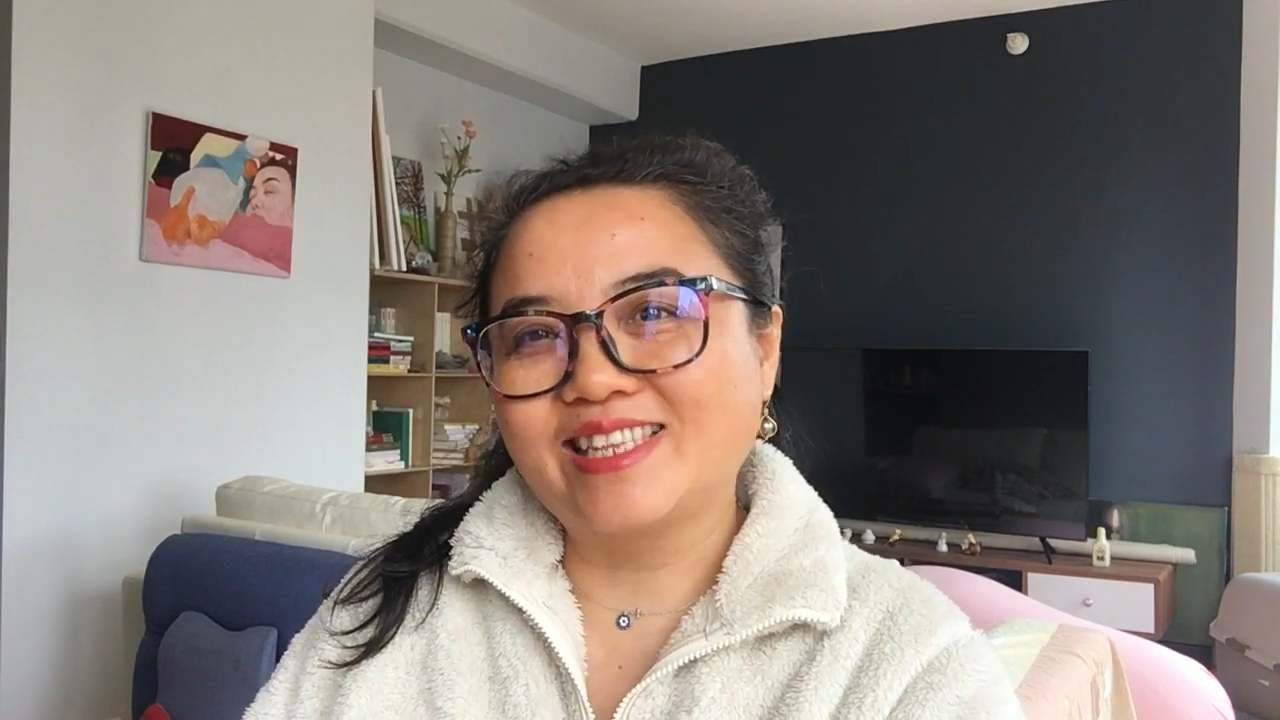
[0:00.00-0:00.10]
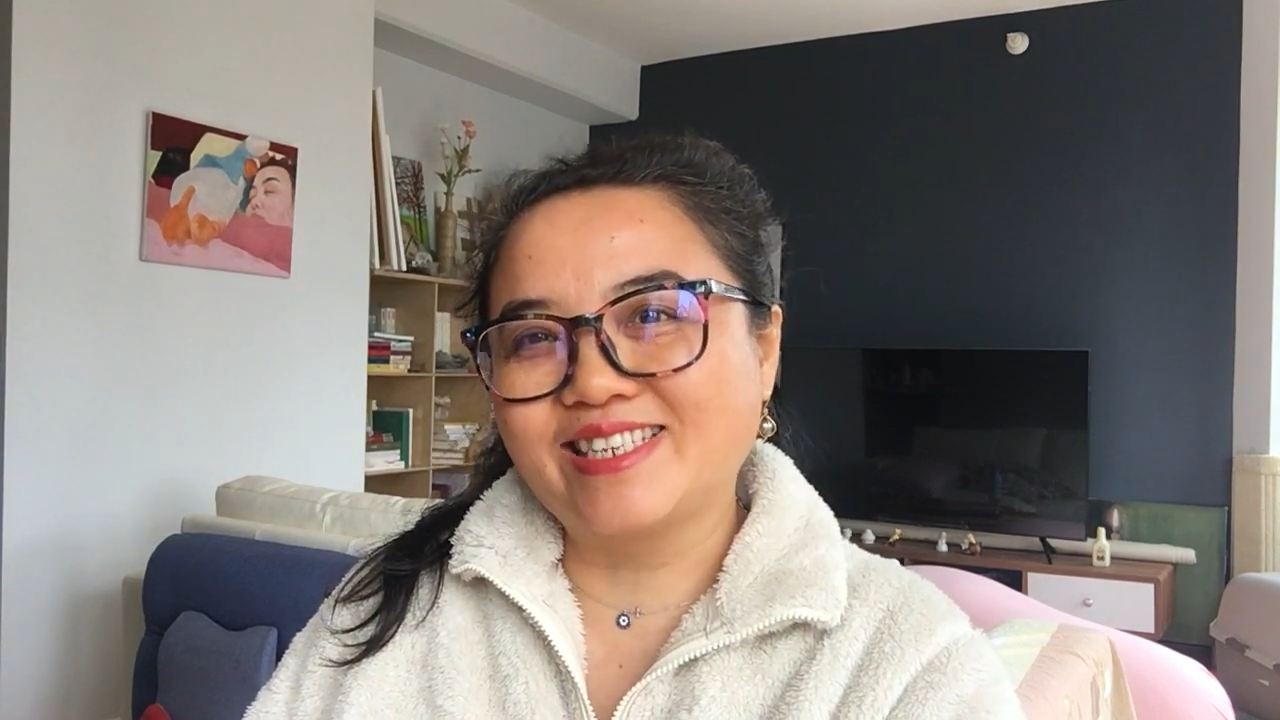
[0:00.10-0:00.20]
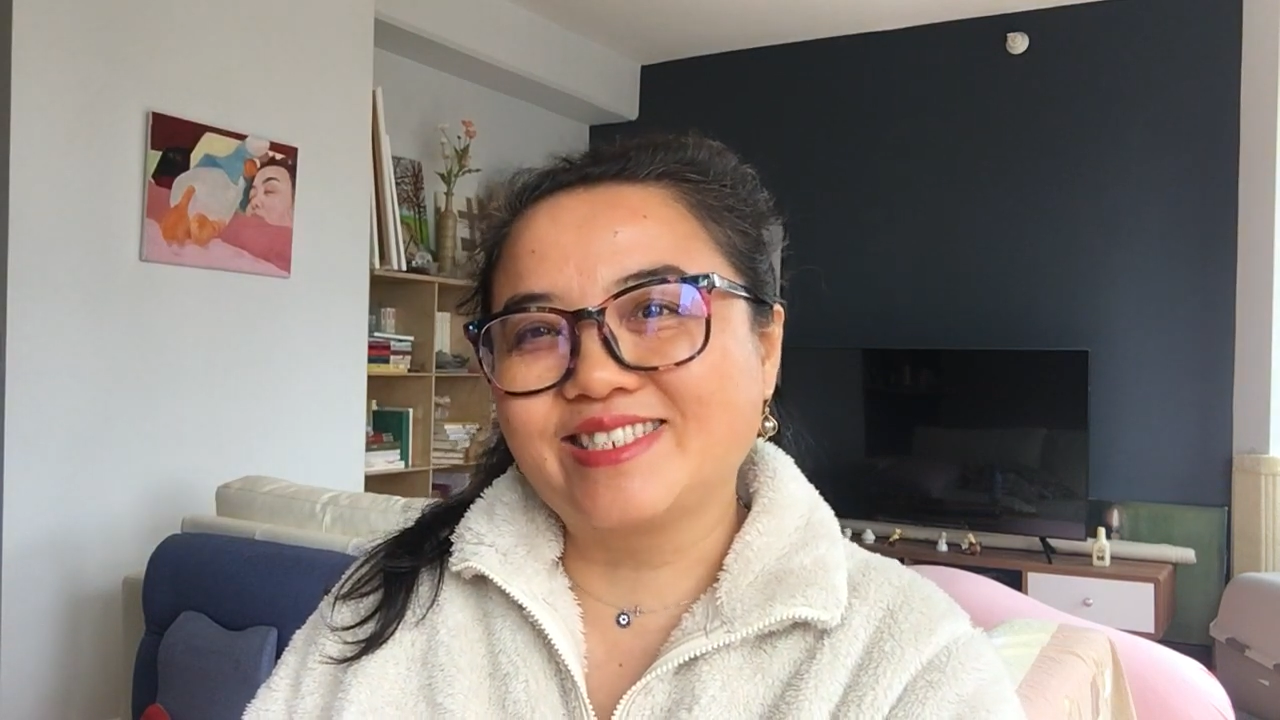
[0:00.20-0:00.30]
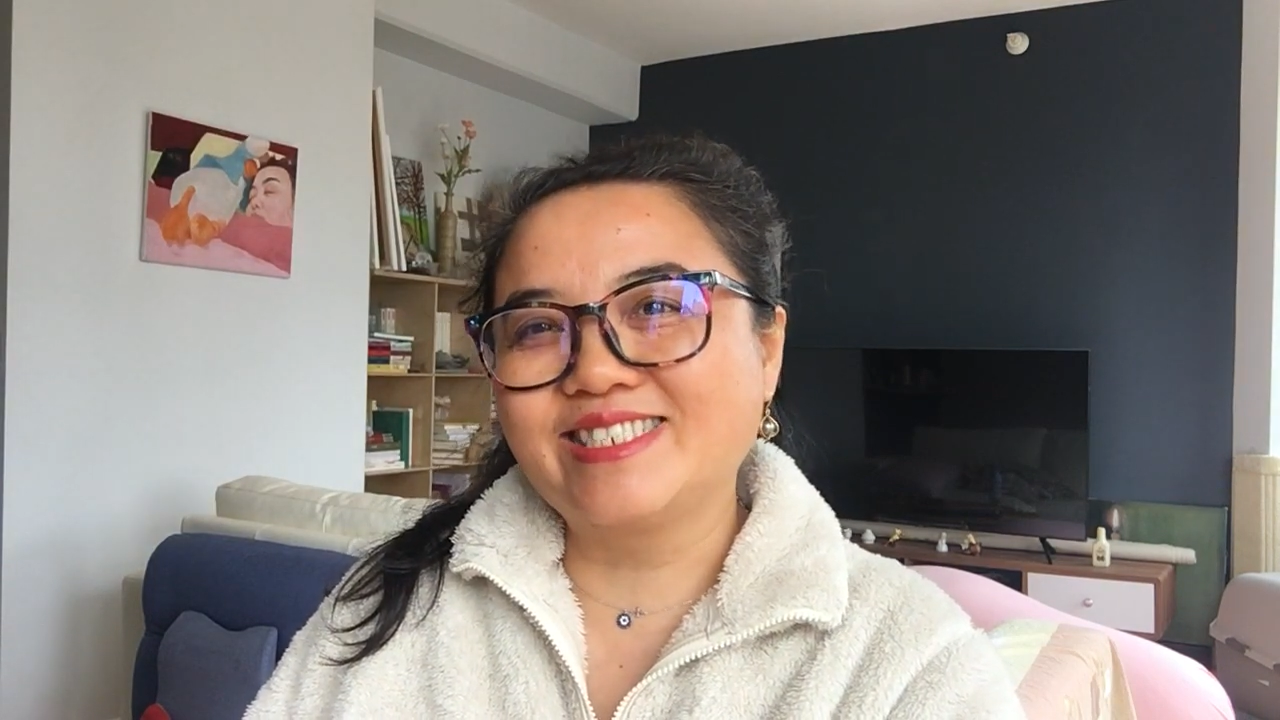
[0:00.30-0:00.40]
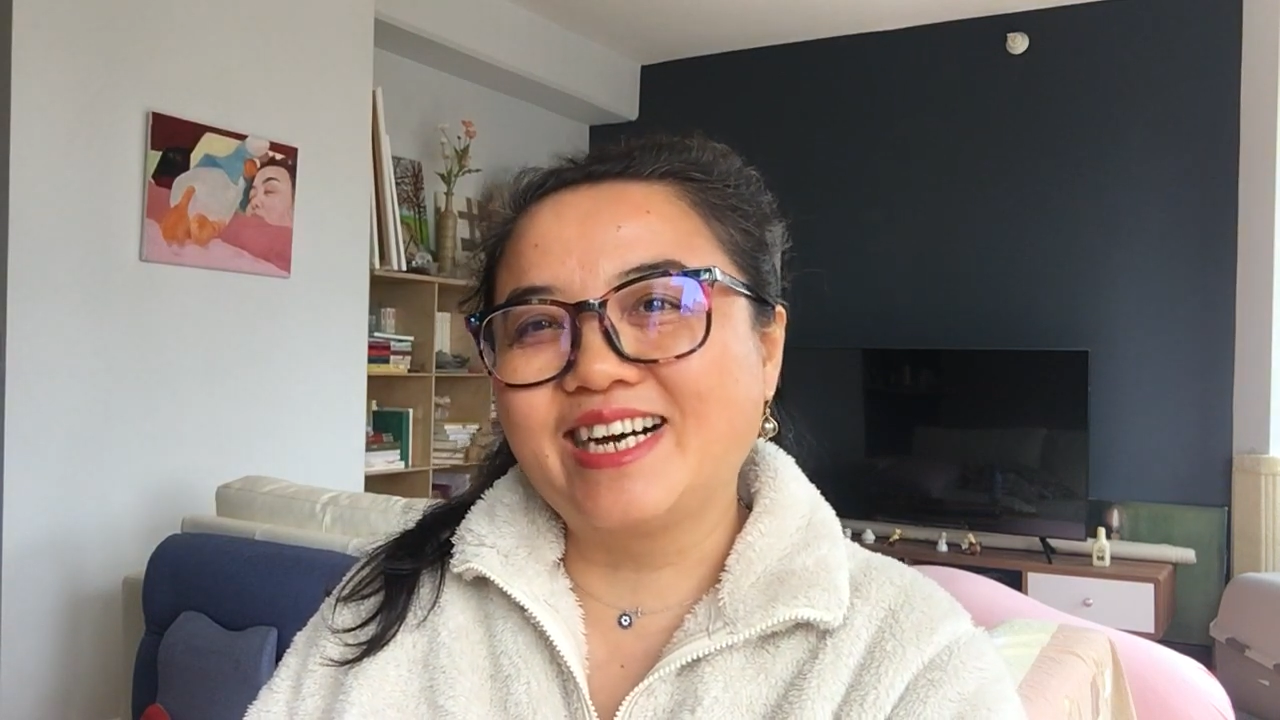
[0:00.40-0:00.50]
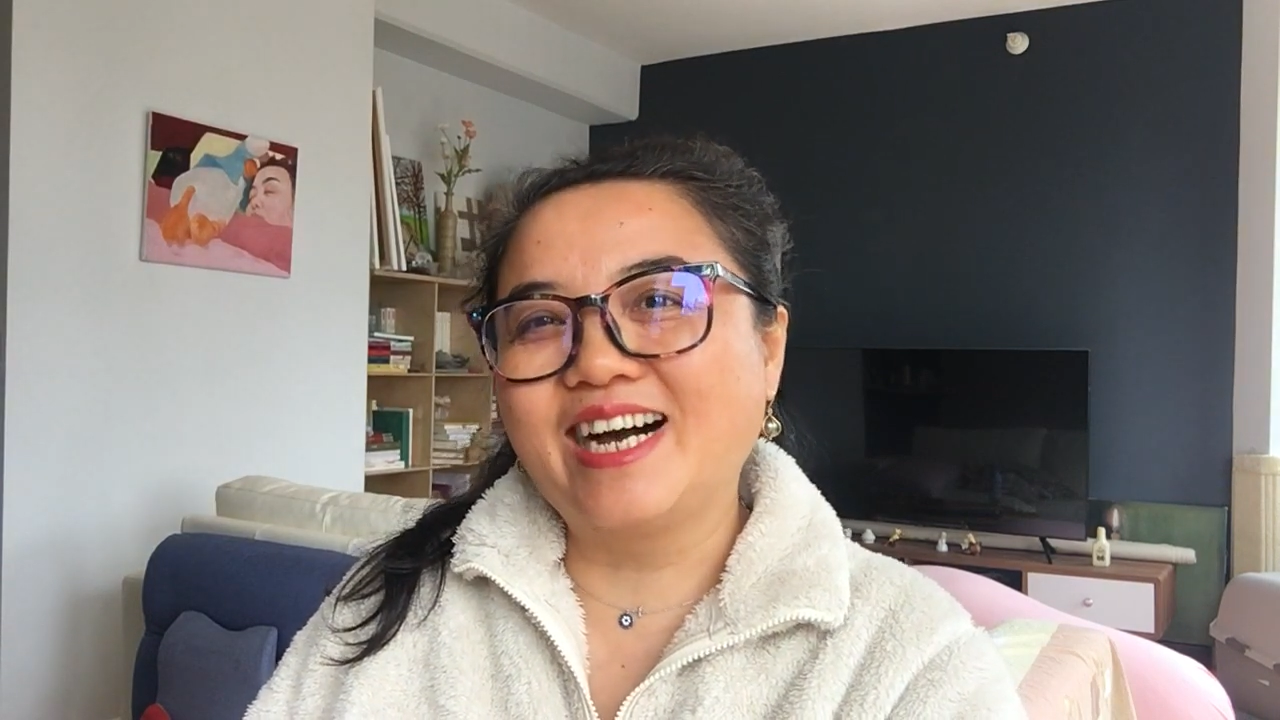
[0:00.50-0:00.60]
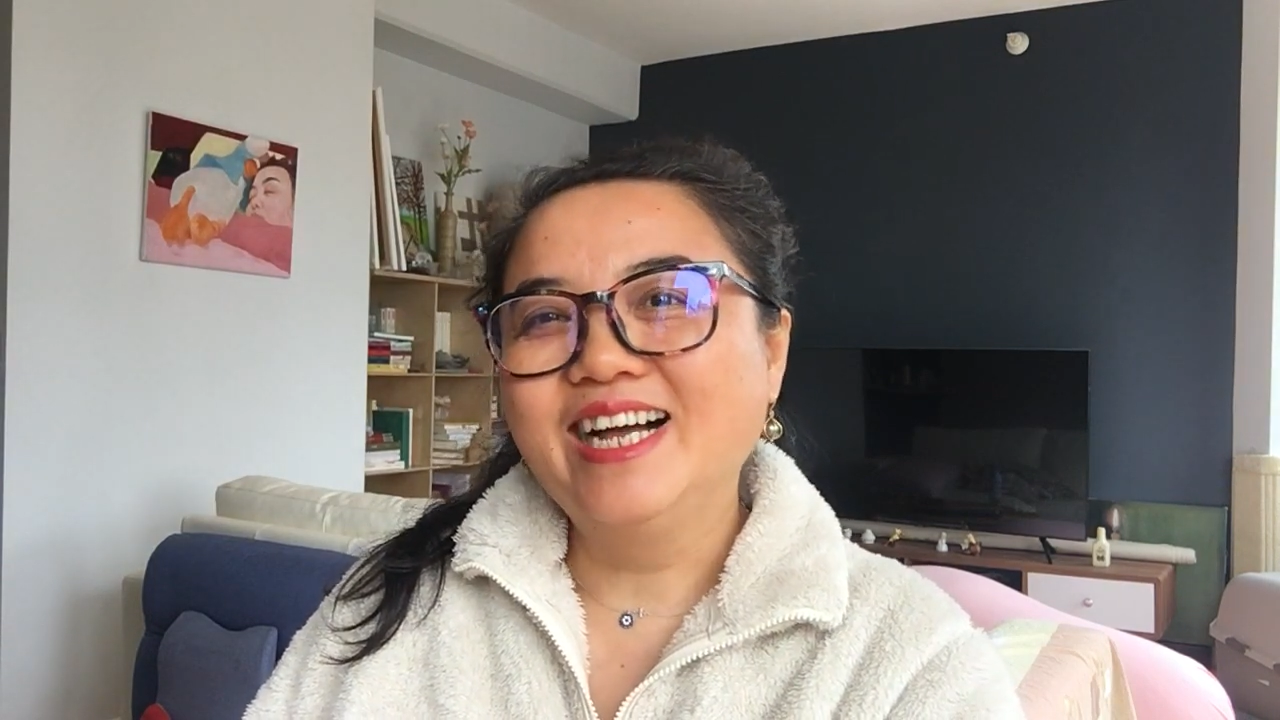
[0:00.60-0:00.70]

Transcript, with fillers: 的是吧？